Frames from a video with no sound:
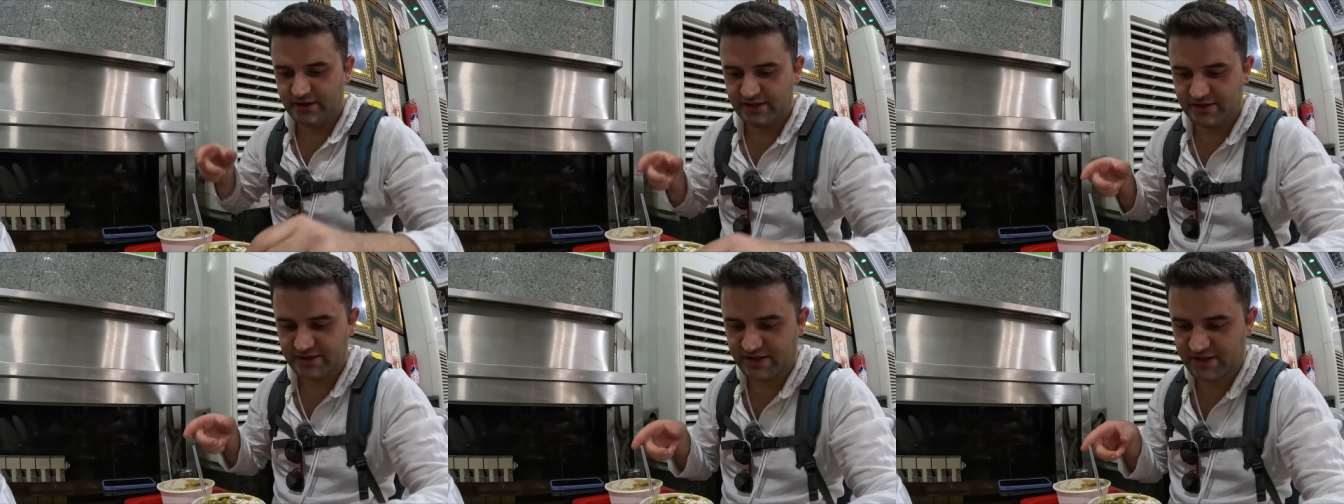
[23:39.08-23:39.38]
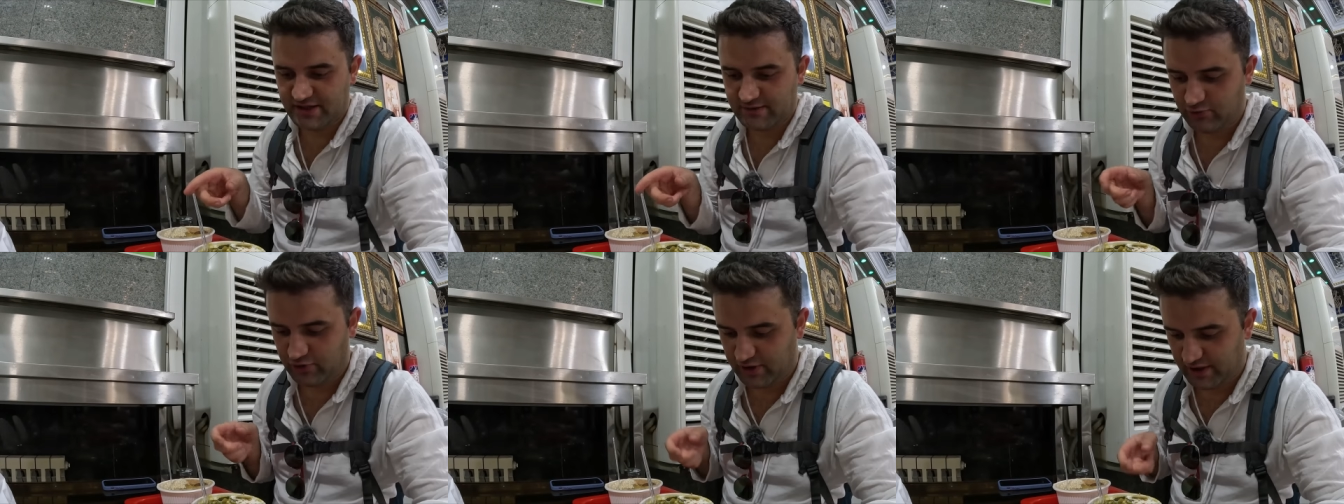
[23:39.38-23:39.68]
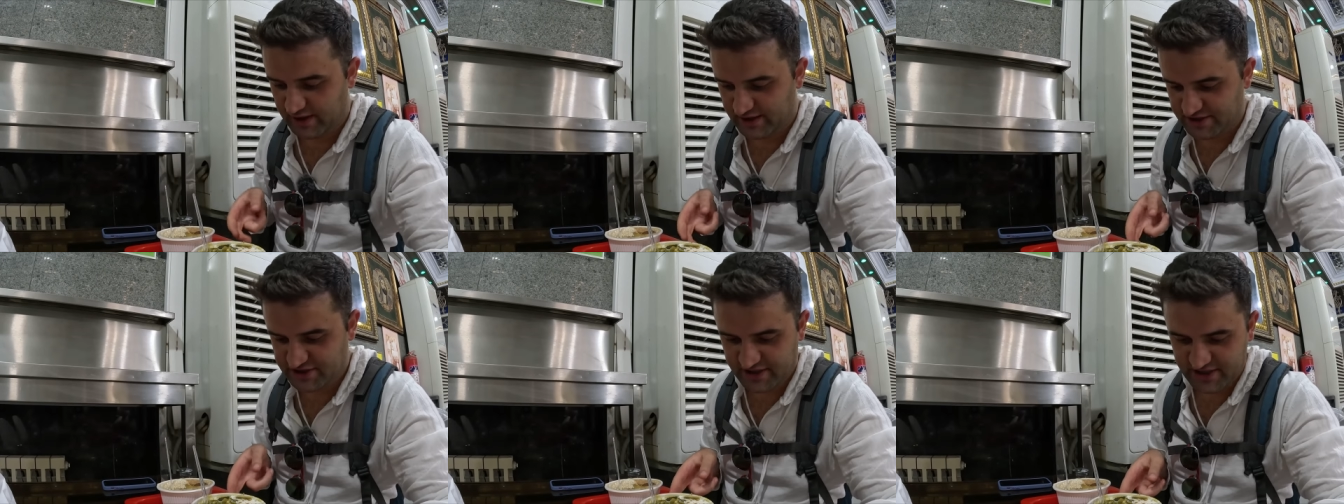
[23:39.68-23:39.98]
Şimdi bu
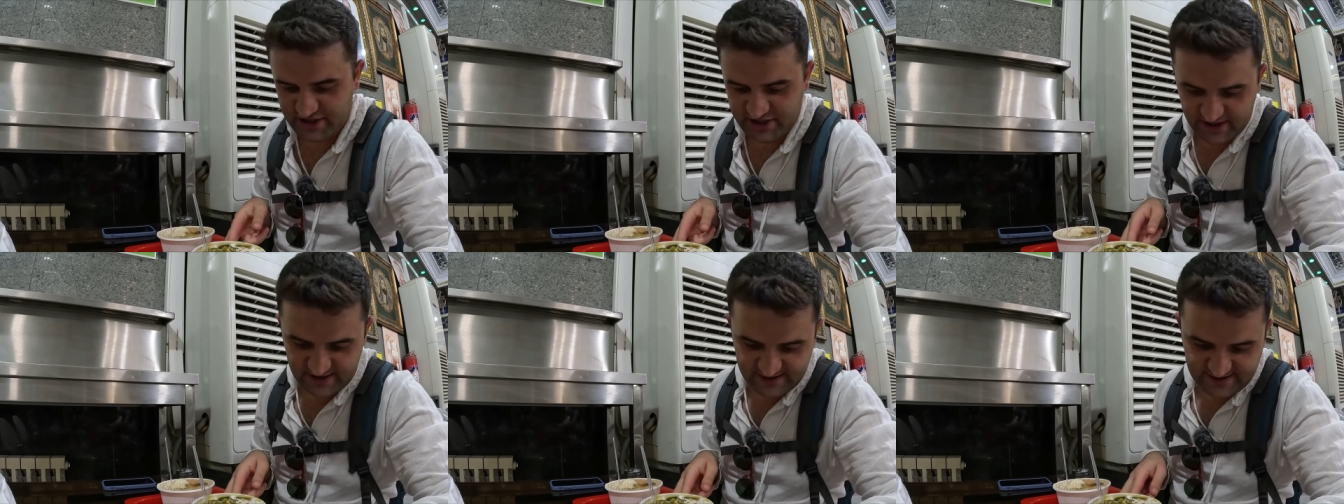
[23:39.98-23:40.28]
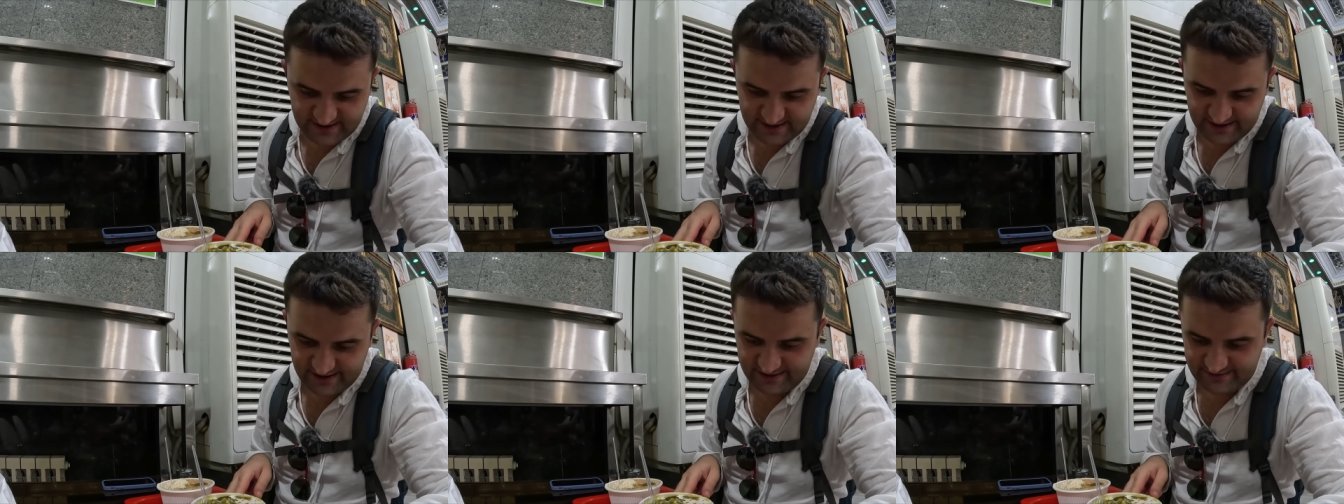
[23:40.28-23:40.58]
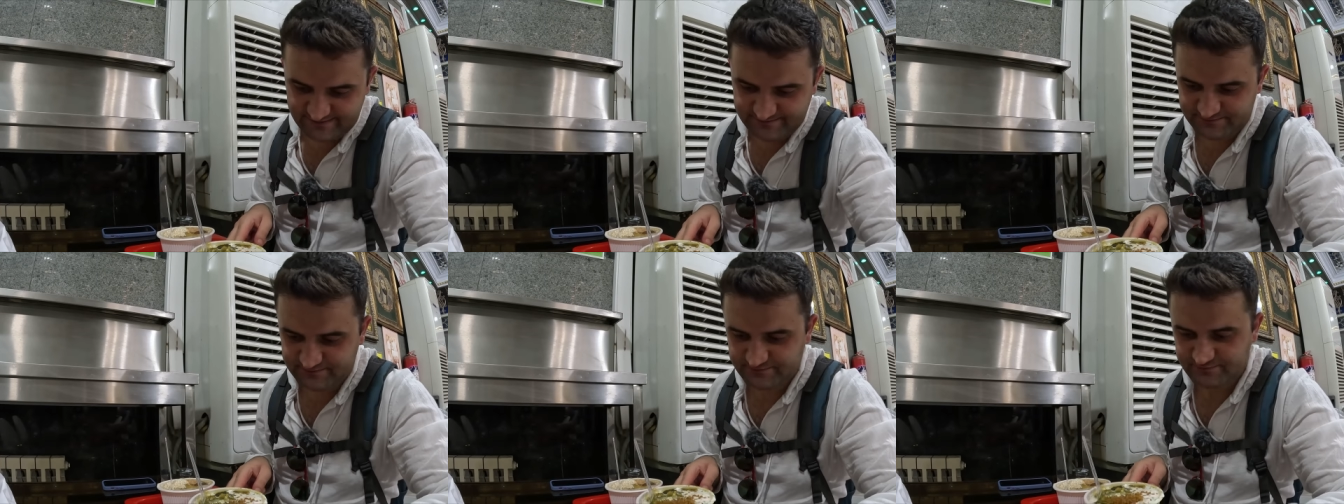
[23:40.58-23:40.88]
aşın içerisinde
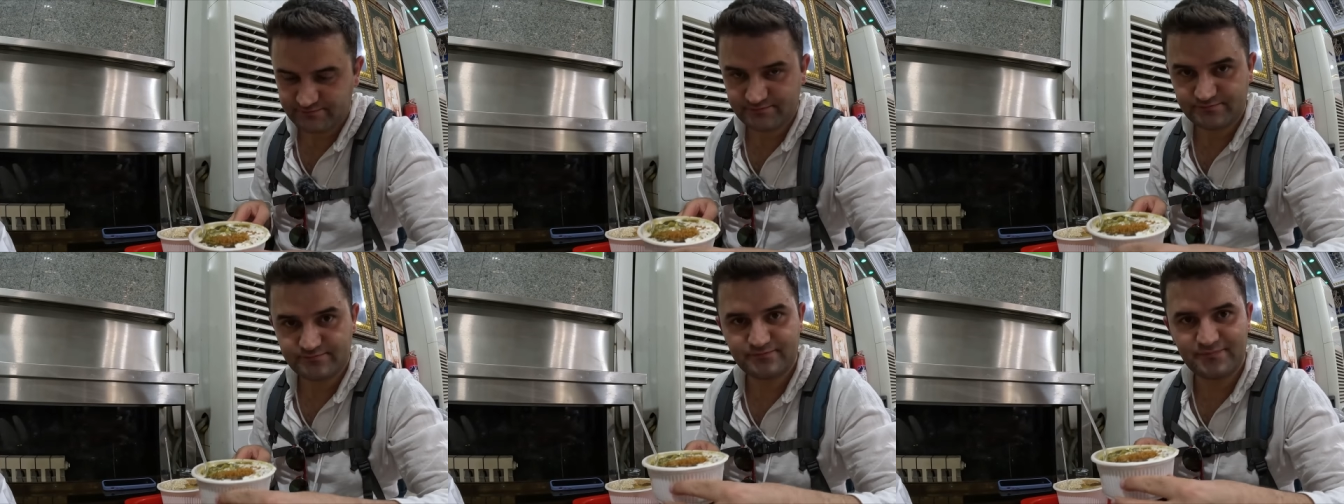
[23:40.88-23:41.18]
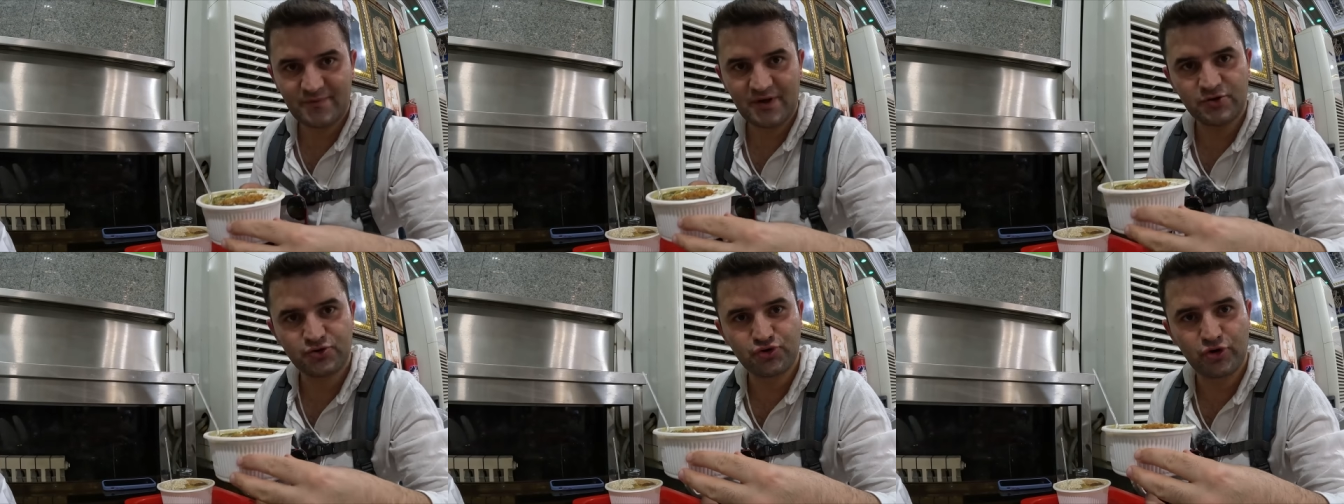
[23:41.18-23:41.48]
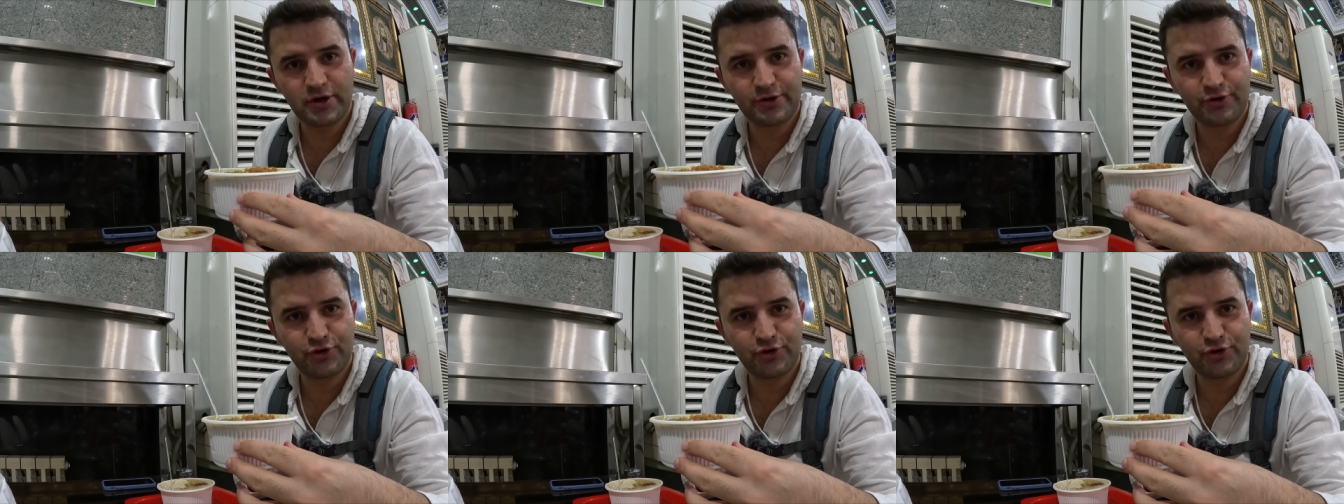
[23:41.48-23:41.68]
şöyle